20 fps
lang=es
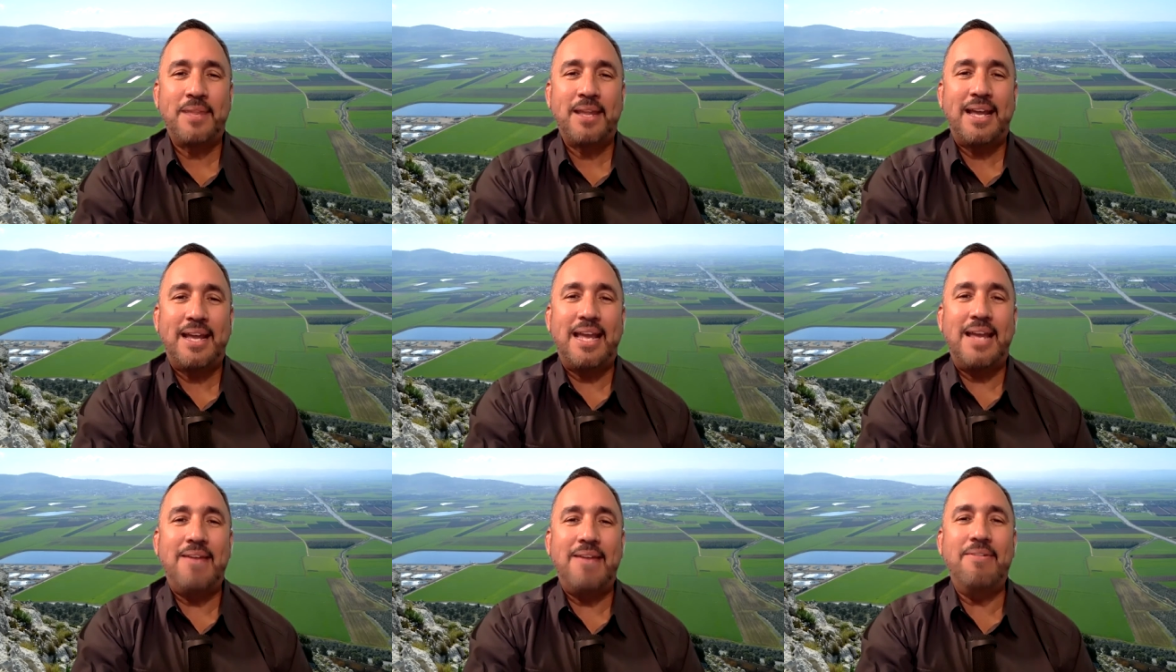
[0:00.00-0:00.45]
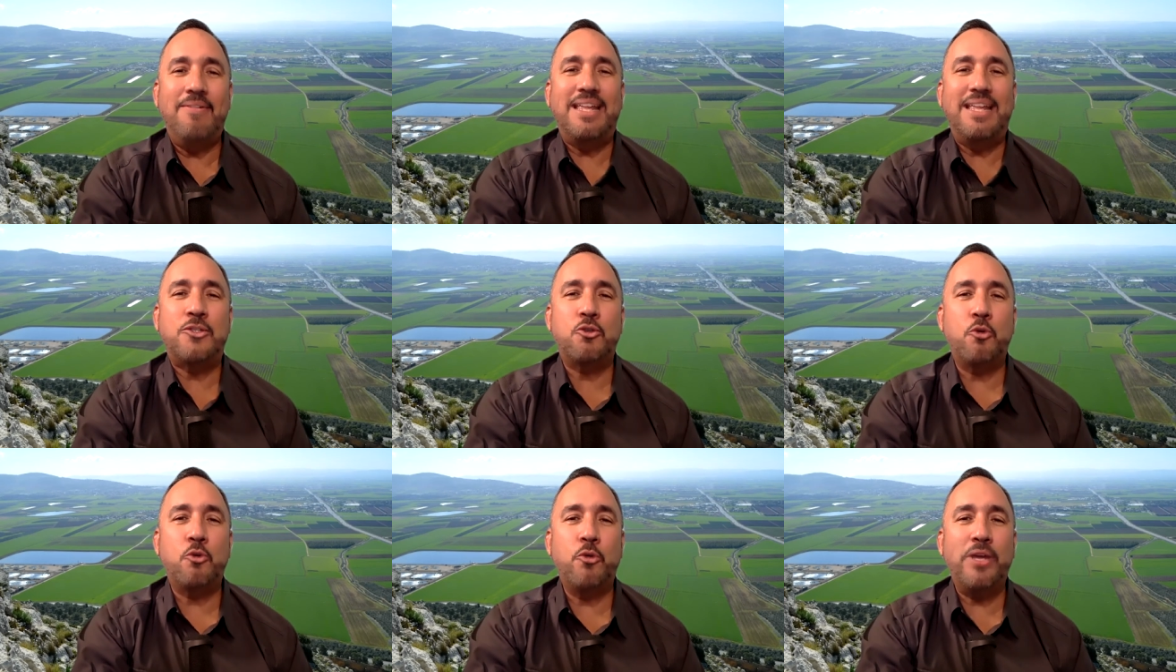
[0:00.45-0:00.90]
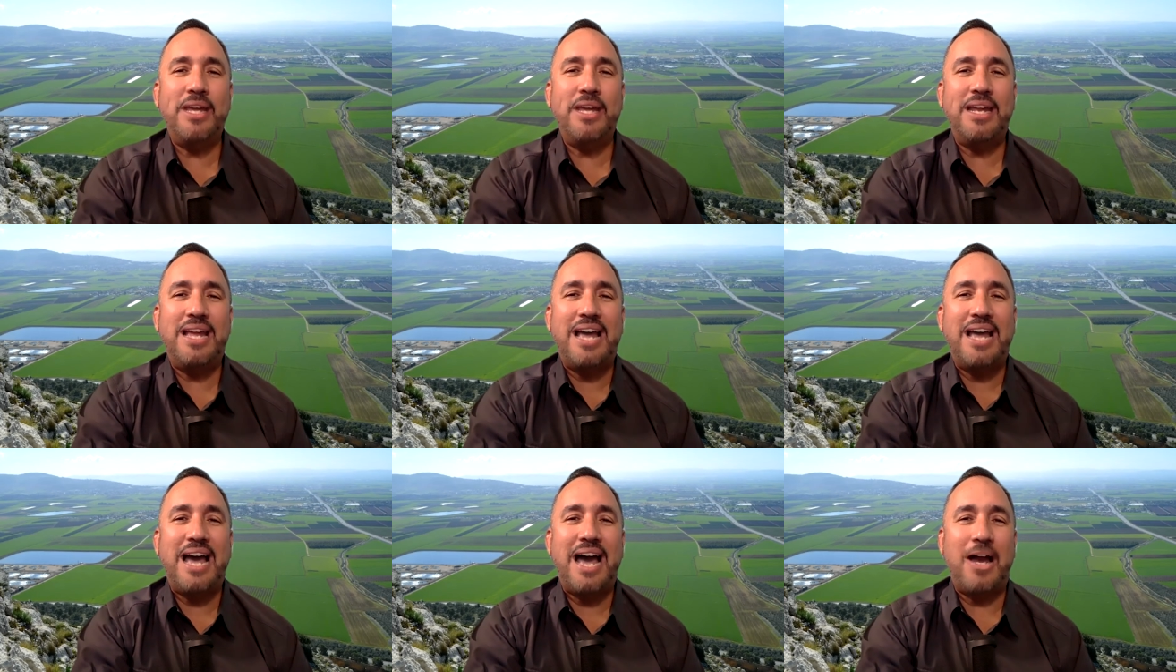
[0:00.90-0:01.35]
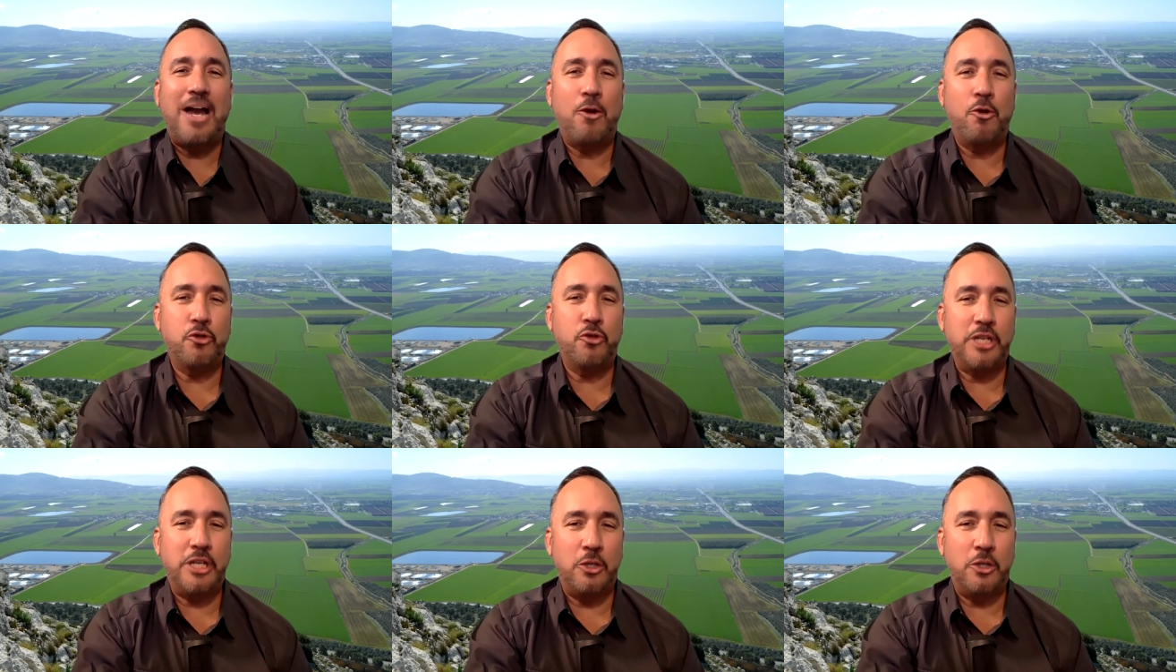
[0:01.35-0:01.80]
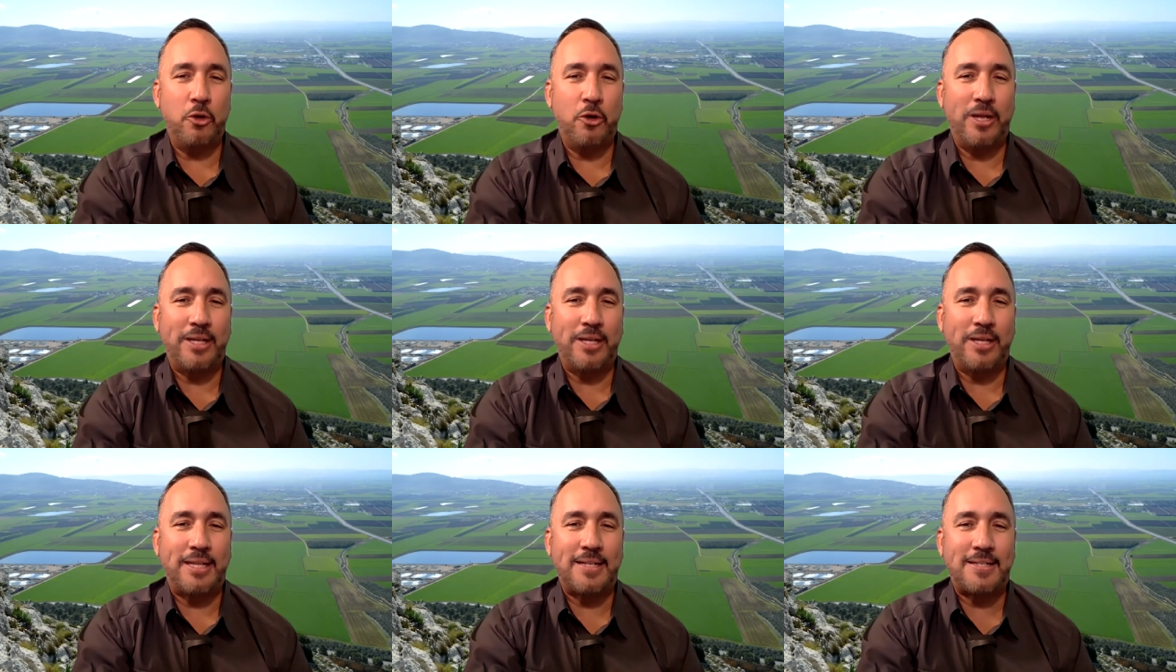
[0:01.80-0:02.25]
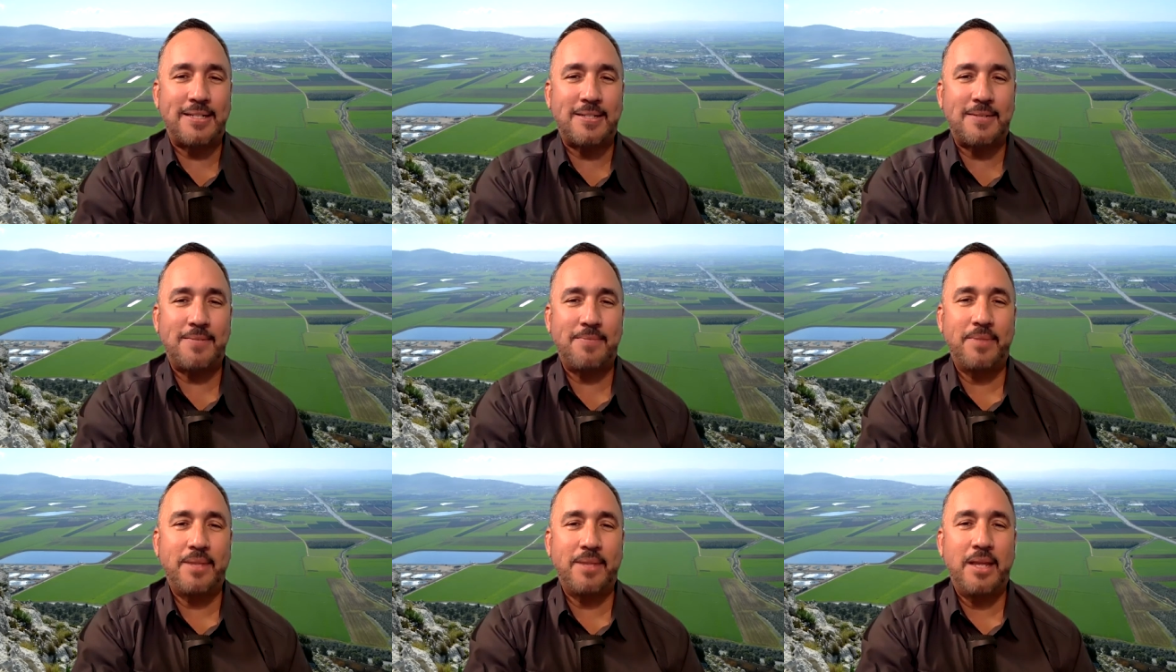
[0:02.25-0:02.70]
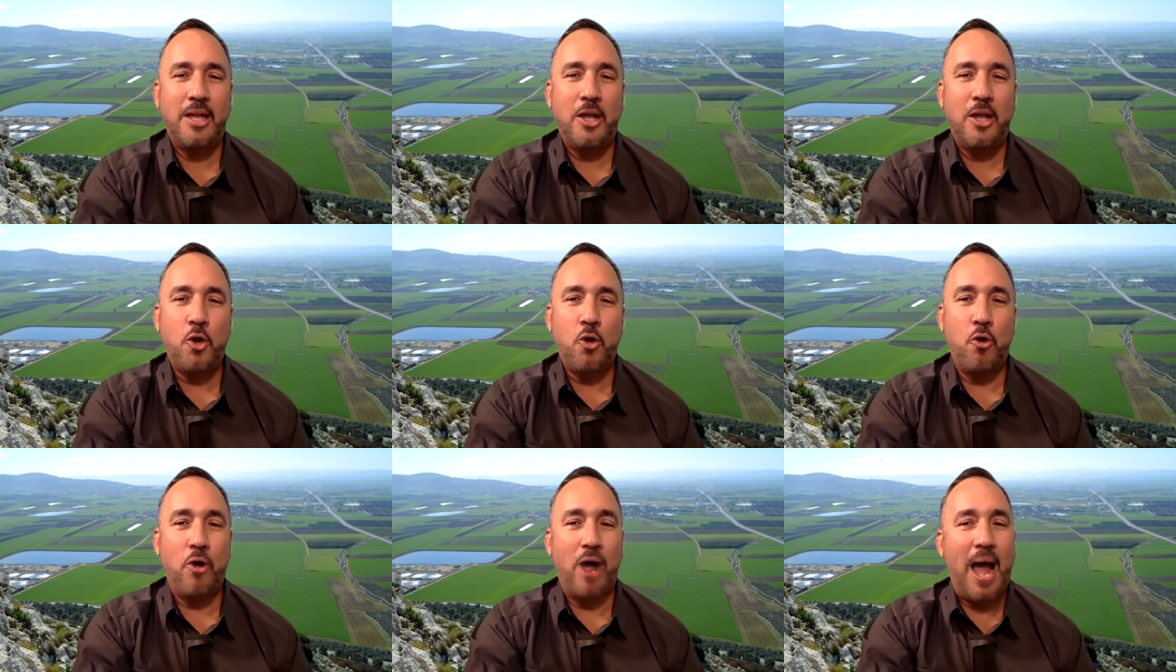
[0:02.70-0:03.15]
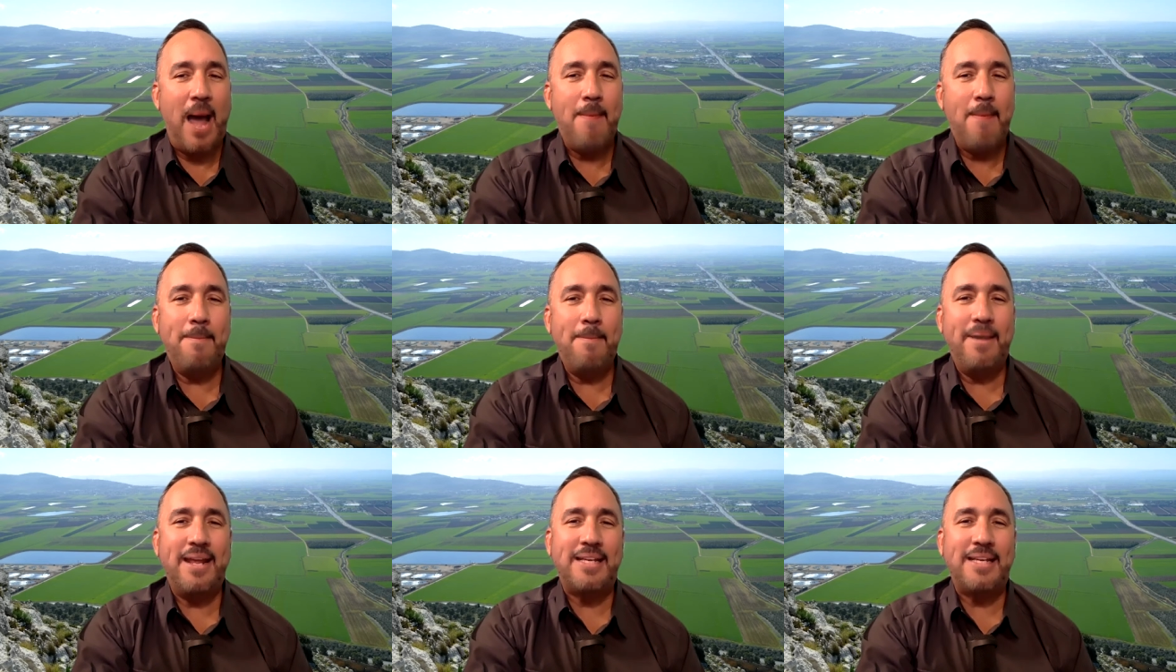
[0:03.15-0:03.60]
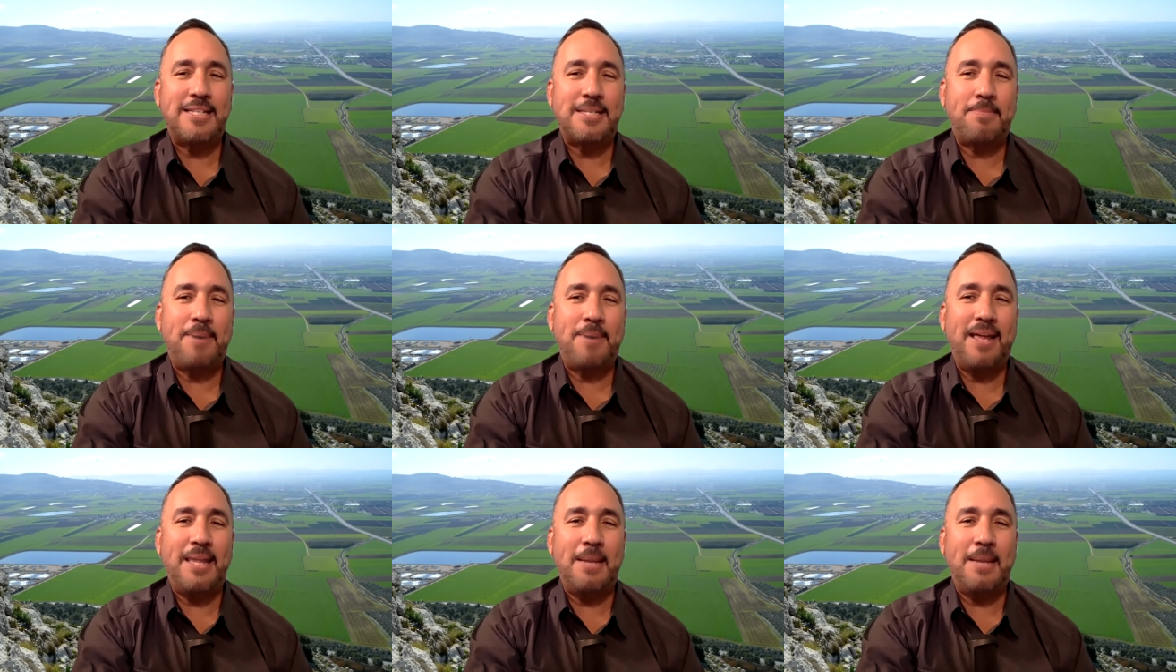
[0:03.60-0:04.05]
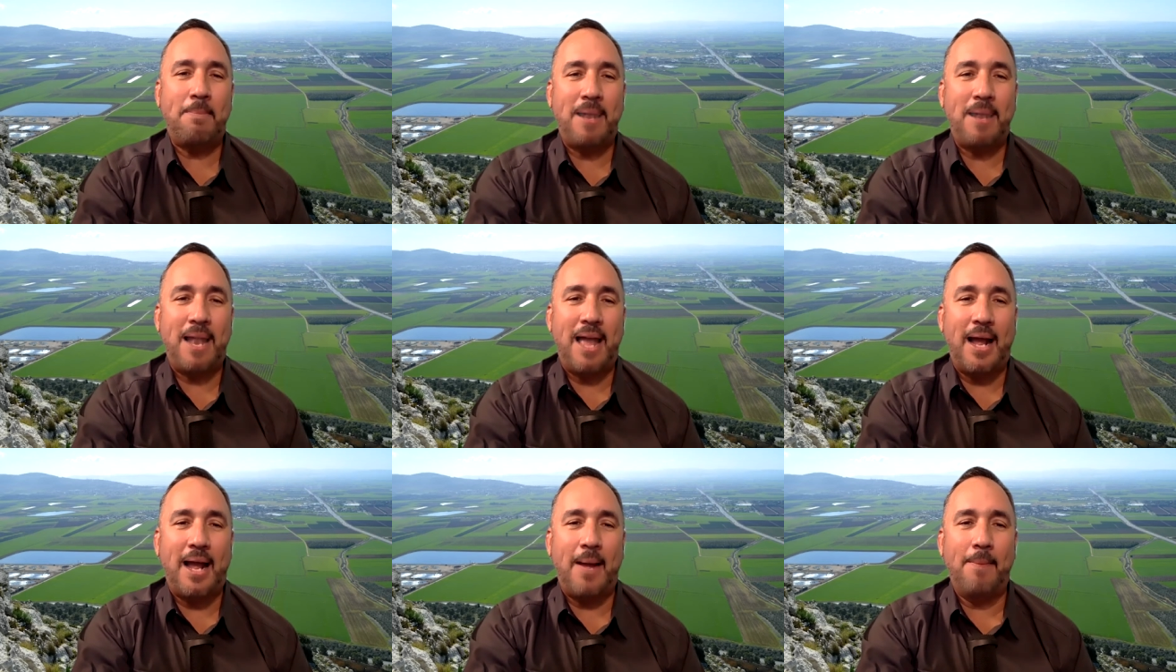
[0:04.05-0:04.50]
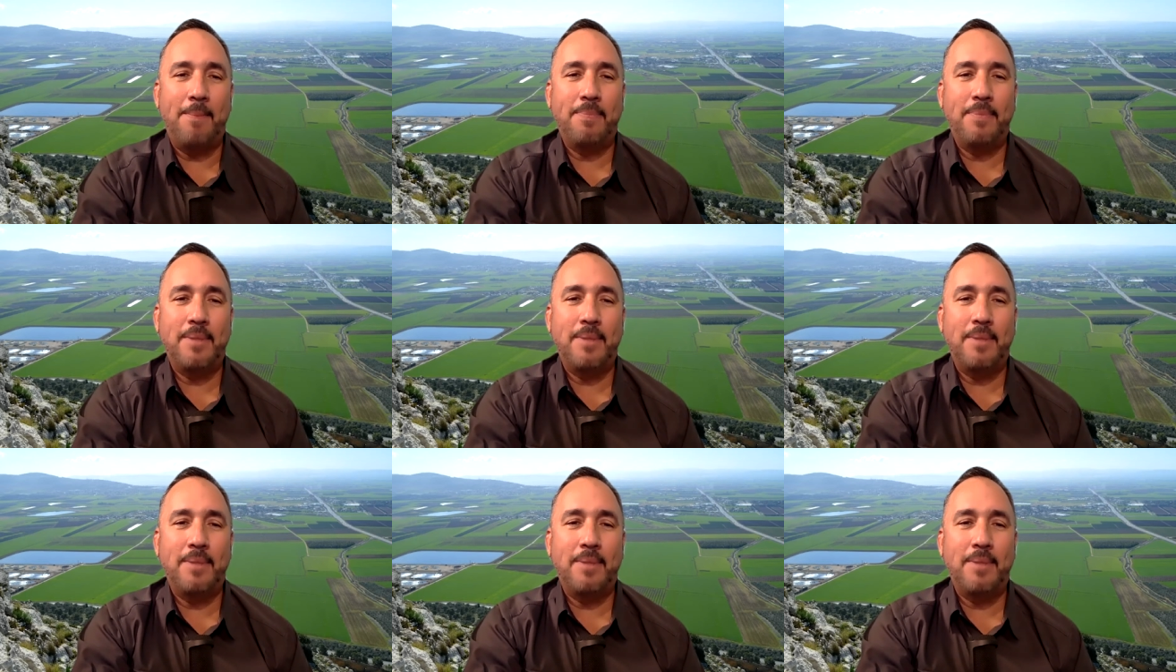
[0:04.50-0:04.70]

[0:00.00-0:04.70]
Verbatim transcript: que iba a destruir a los idólatras con hambre, espada y plaga.